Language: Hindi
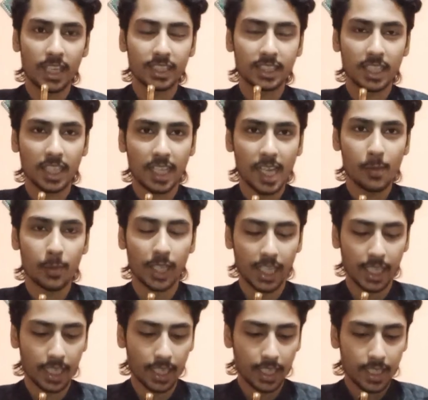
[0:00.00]
मैच का क्या
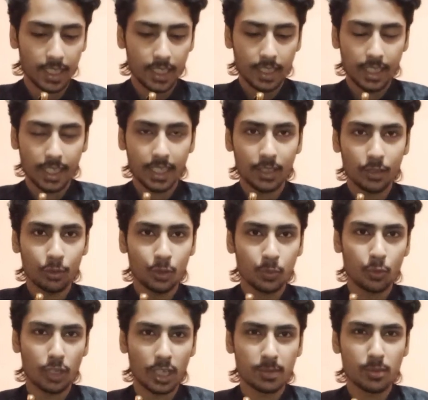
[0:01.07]
बनेगा लेकिन कुछ
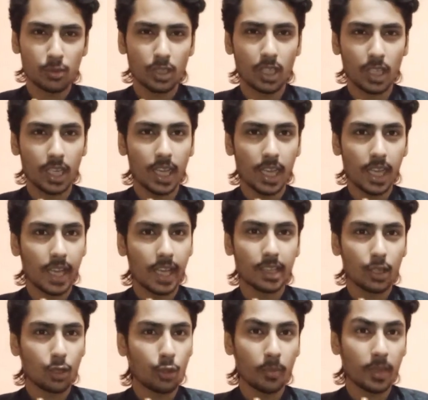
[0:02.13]
पॉइंट्स मुझे गिला है
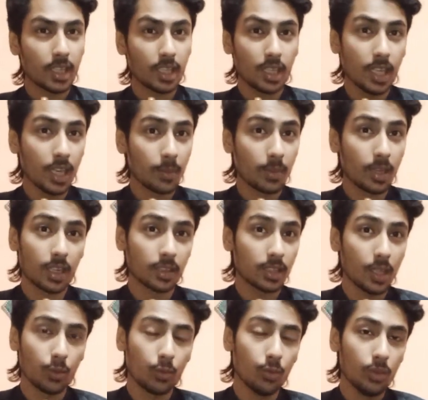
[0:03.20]
देखो मैं गिला अब करता
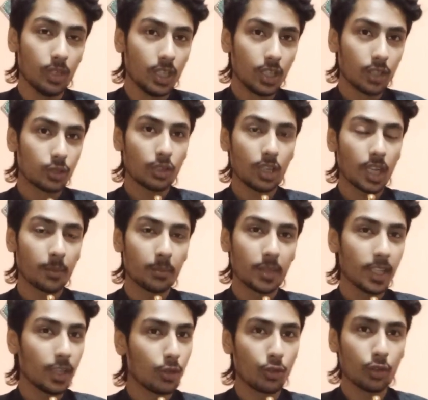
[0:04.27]
हूँ तो अब
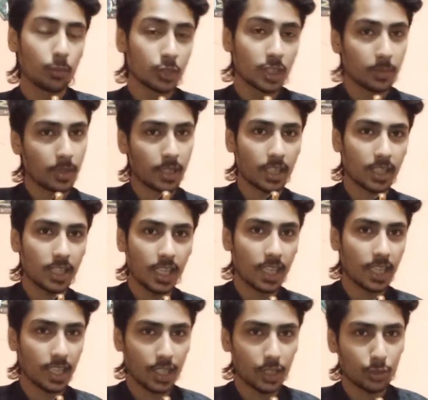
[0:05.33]
फिर लोग मुझे पकड़ते हैं
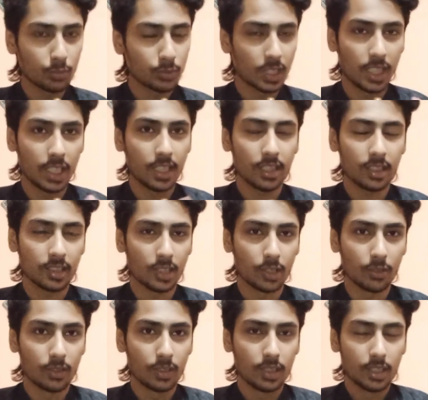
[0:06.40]
आगे के तुम जलील करते
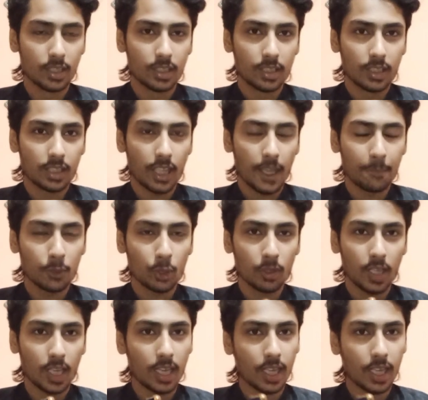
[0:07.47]
हो अब तो